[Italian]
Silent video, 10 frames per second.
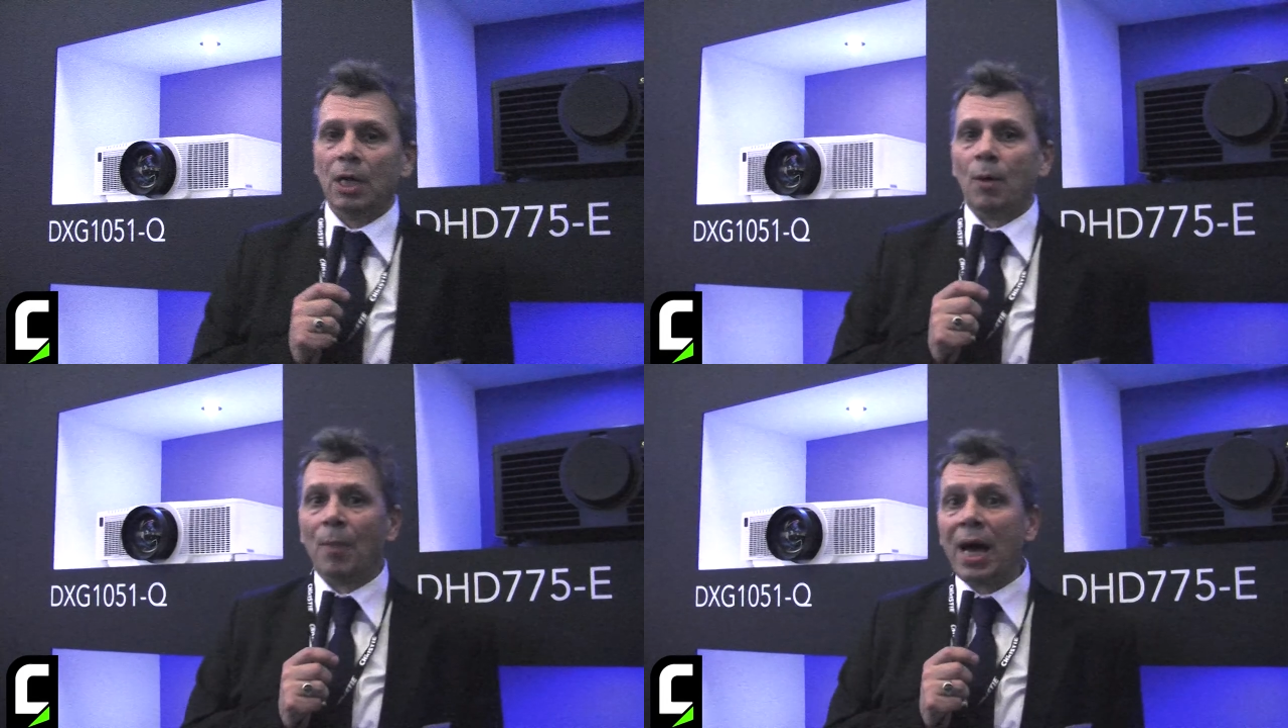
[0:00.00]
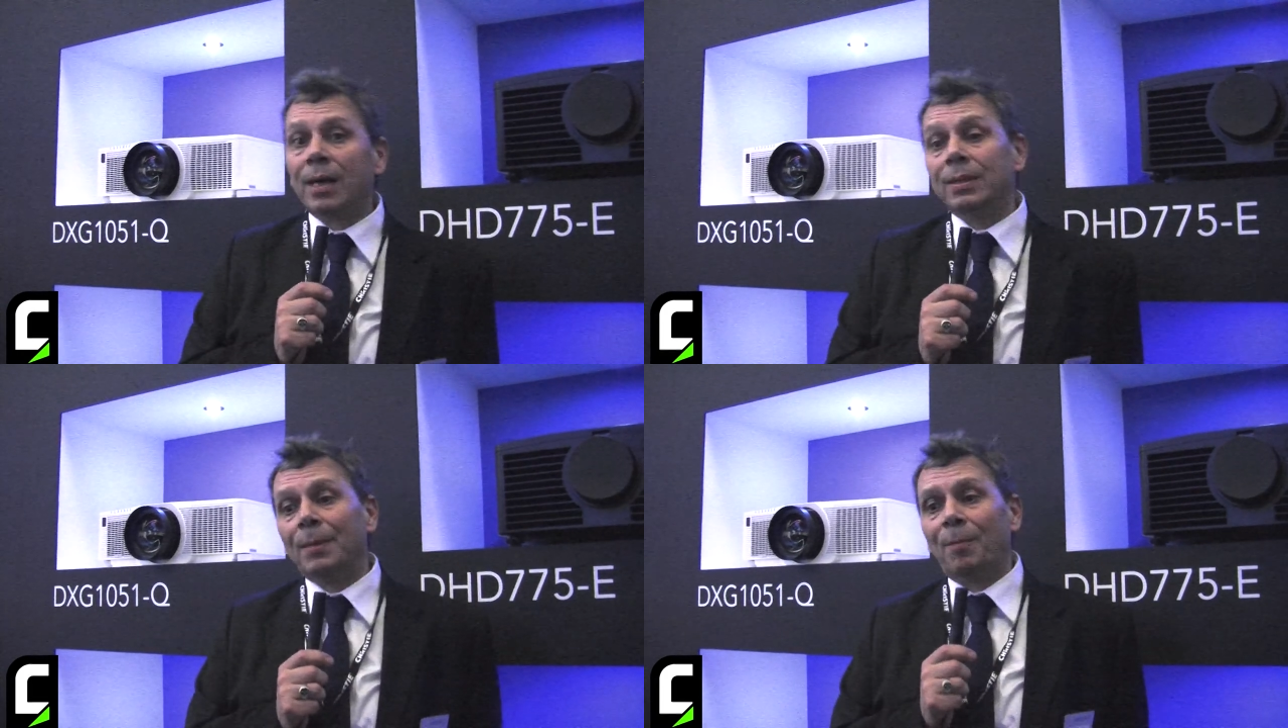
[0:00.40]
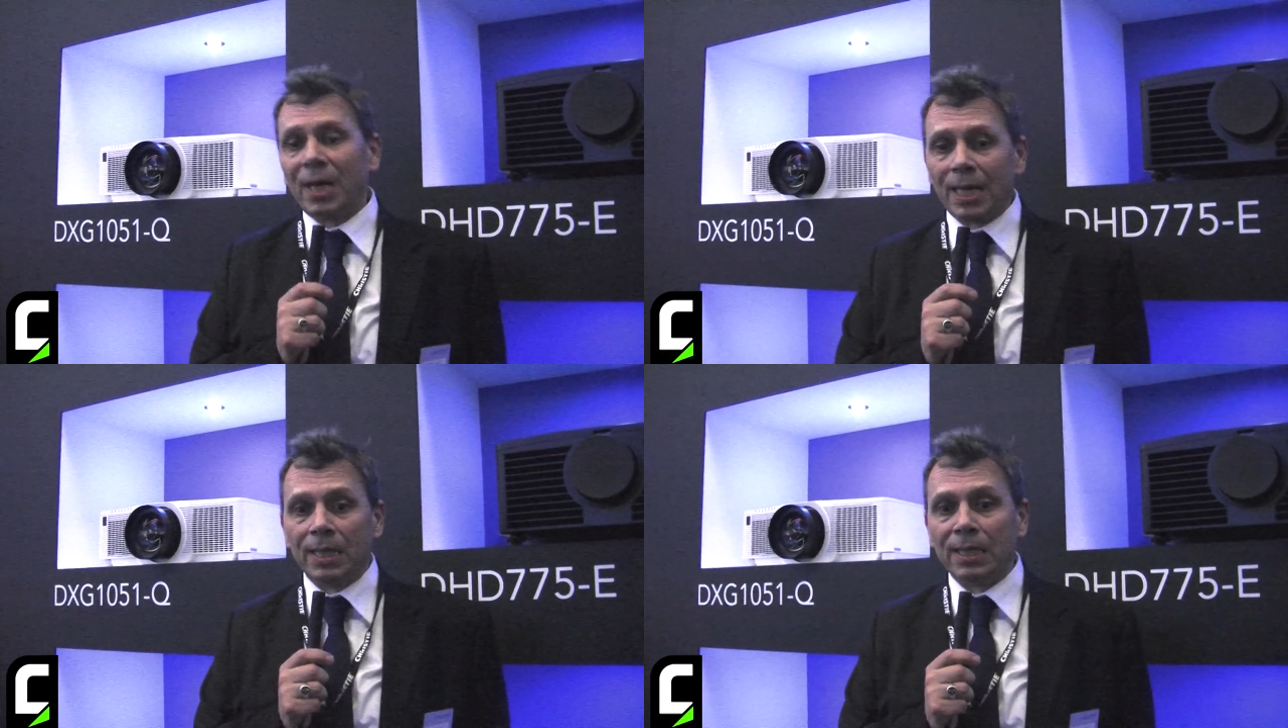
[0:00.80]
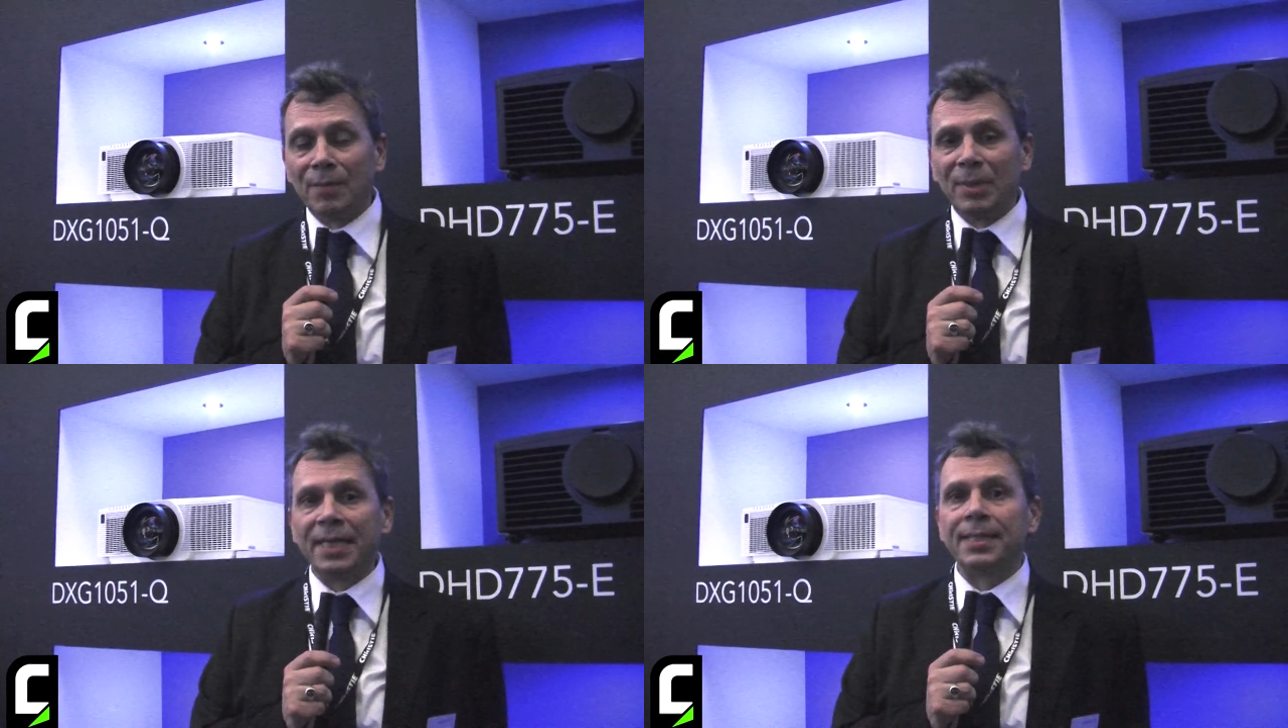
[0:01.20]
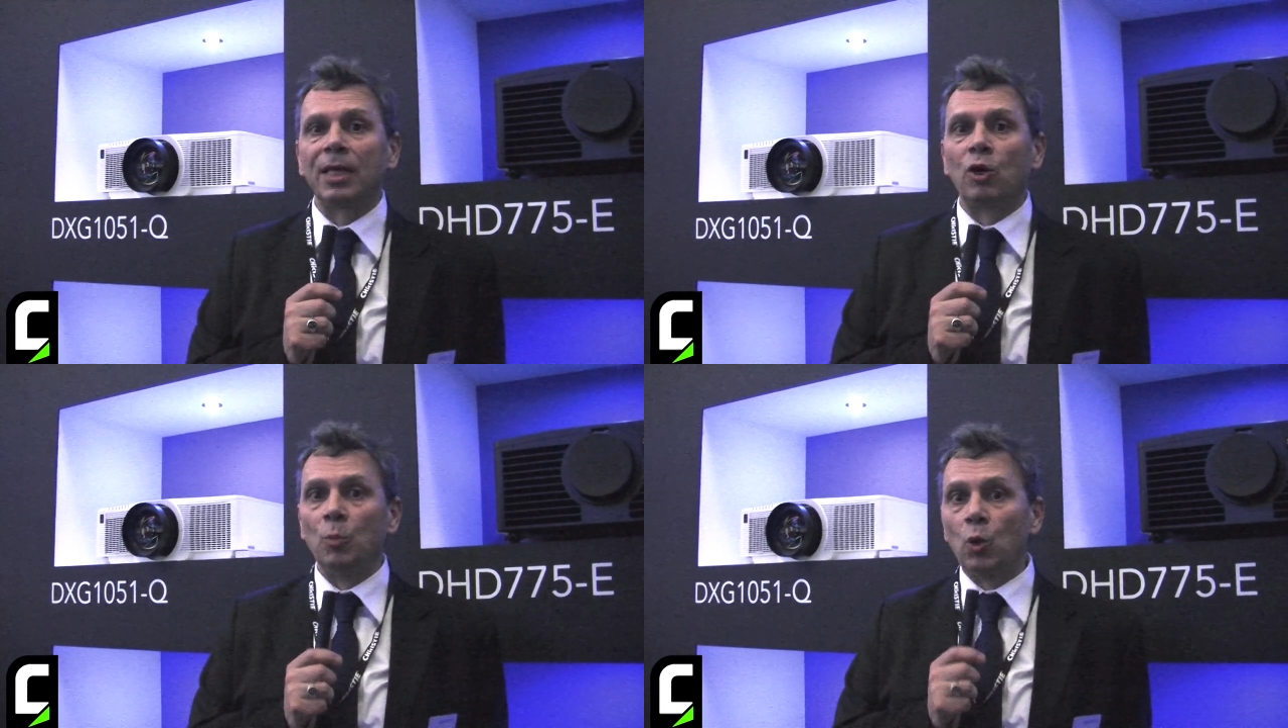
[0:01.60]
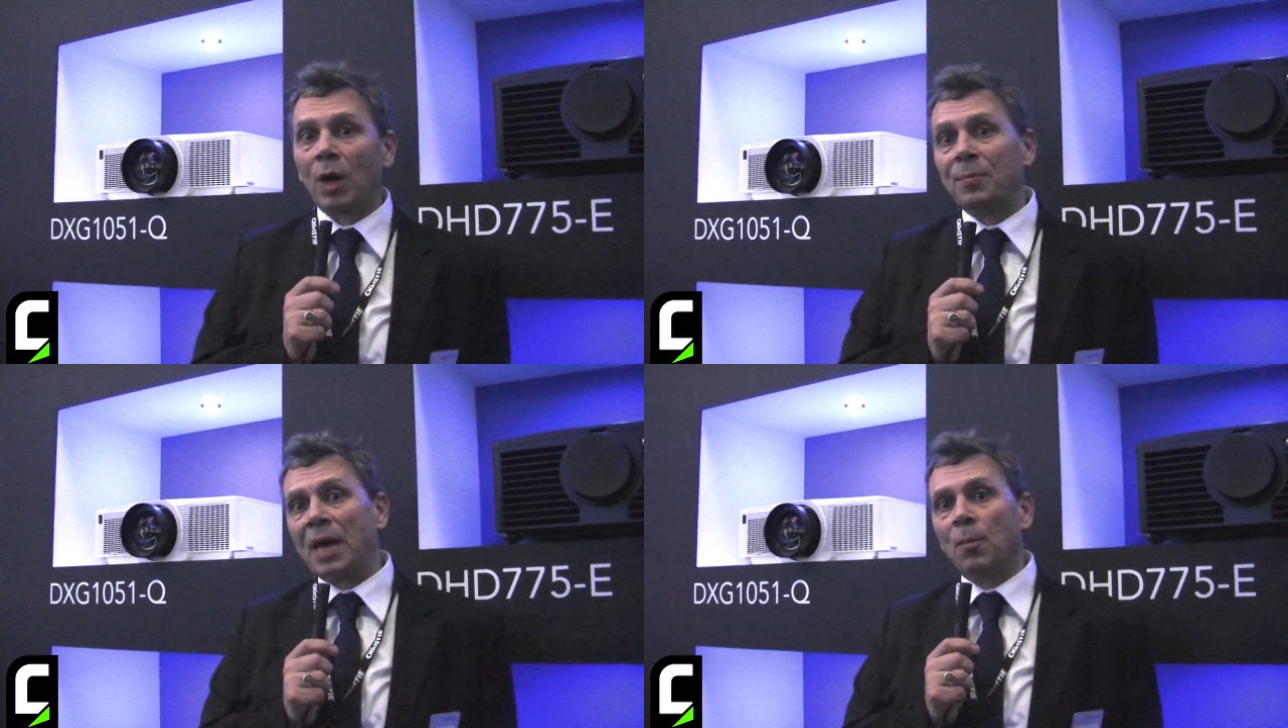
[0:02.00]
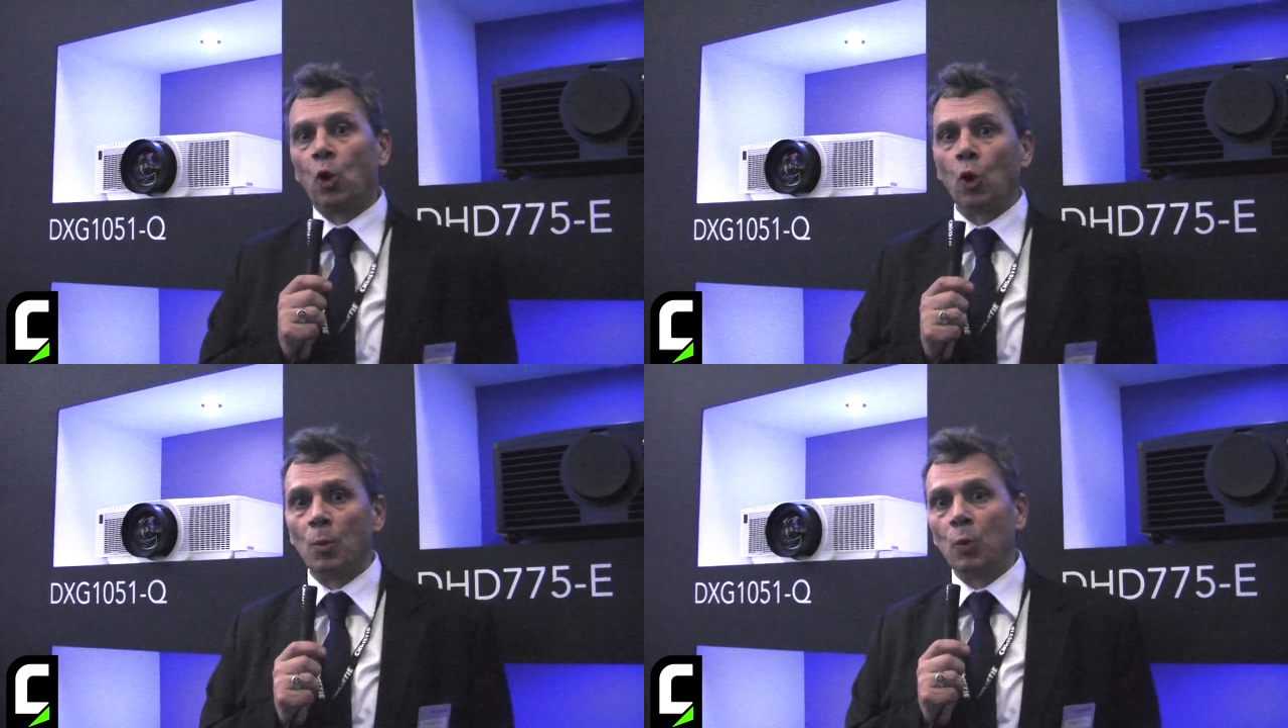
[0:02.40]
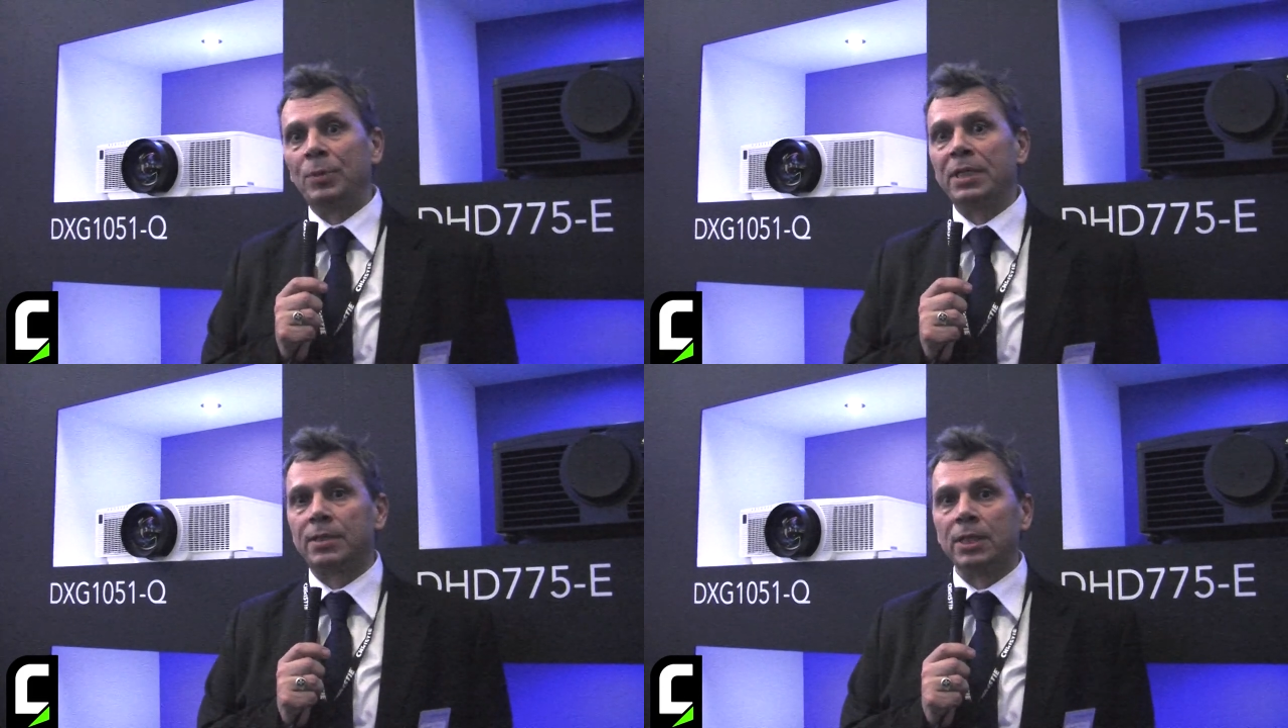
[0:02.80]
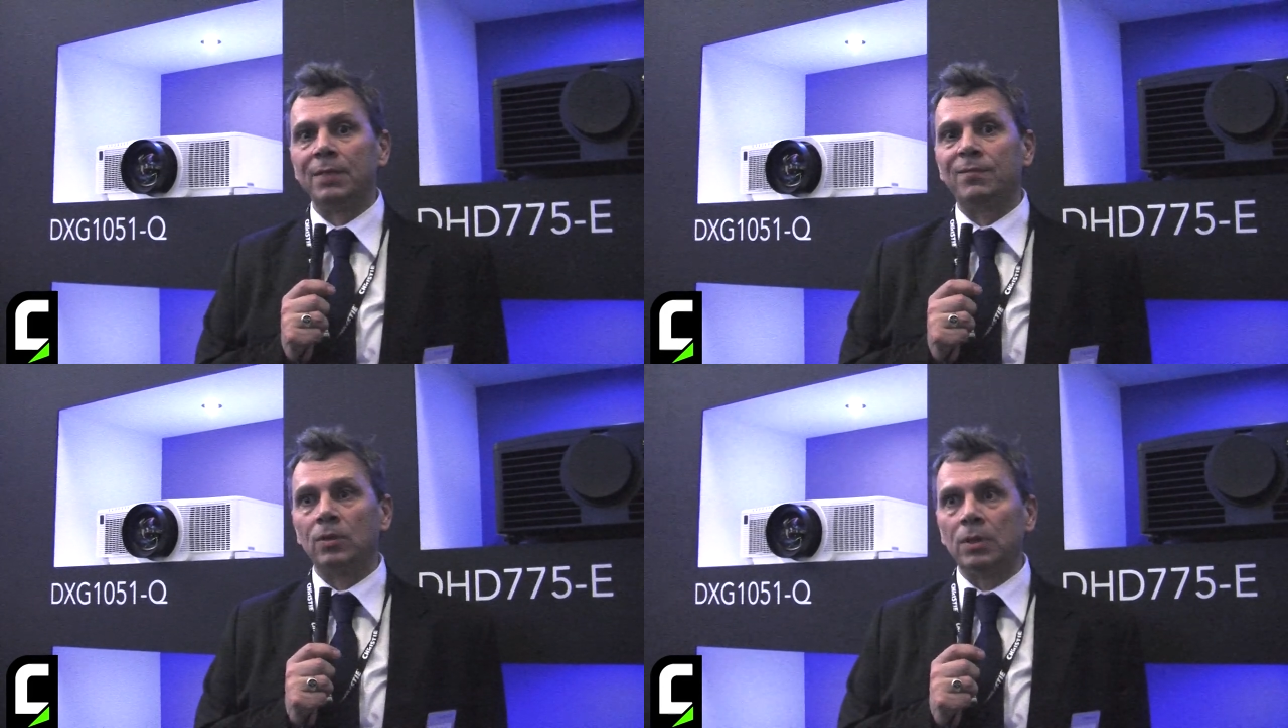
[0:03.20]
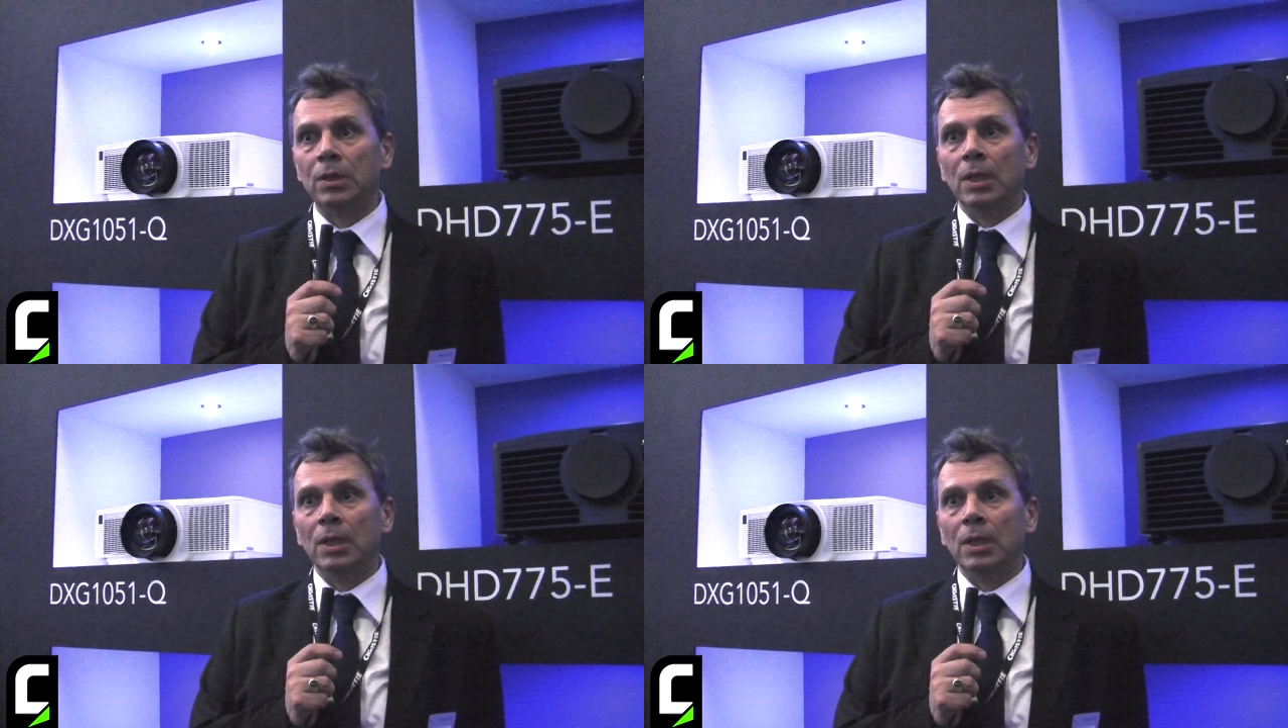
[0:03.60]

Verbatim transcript: ma parallelamente comunque abbiamo come obiettivo